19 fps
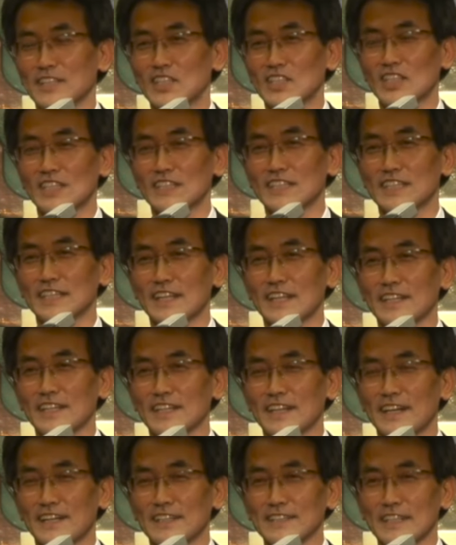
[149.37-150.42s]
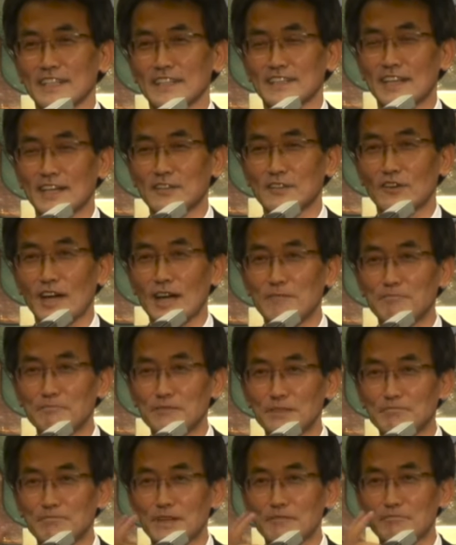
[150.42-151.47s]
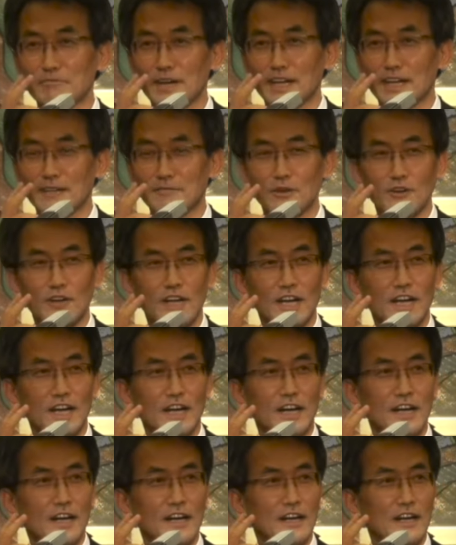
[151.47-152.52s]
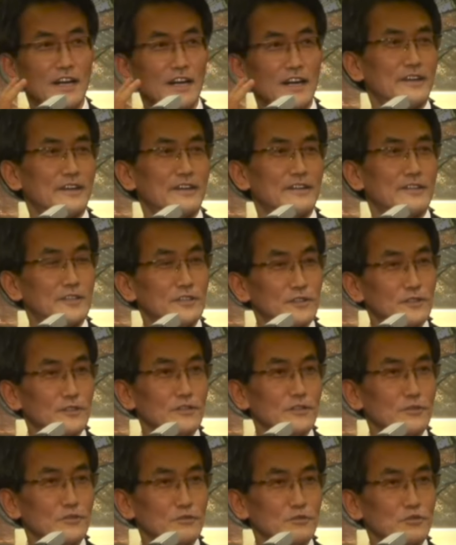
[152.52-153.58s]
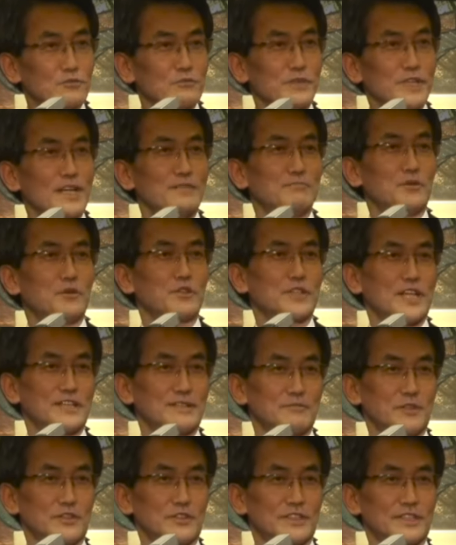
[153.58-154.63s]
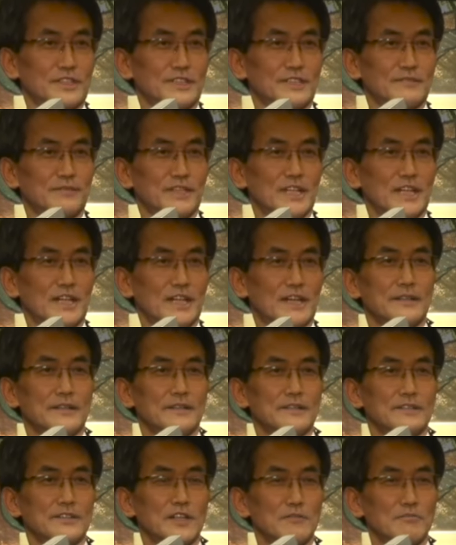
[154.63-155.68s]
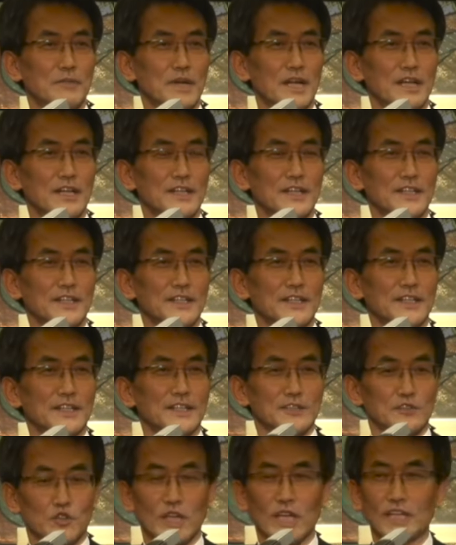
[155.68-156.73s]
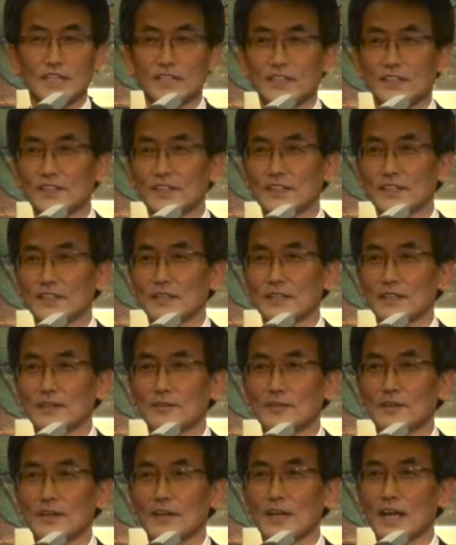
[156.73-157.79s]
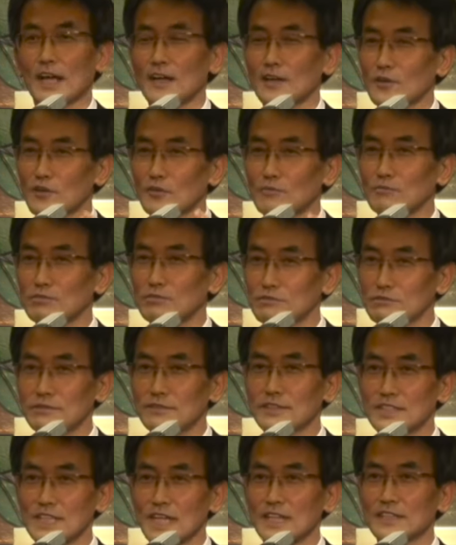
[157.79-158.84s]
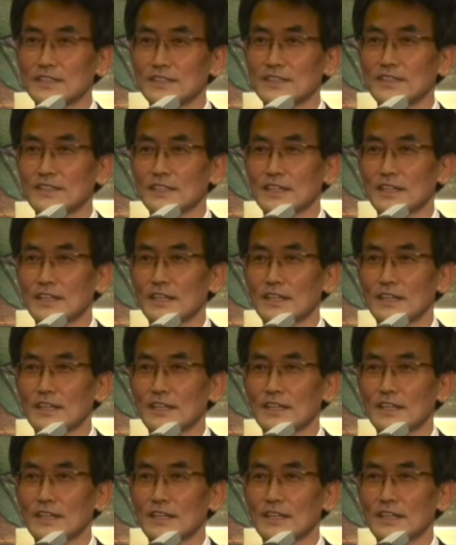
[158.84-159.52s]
이틀째 되니까 나도 한 번만 빨아볼까. 그 유명한 목사님도 그렇습니다. 정말 죄는 칼로 무를 자르듯이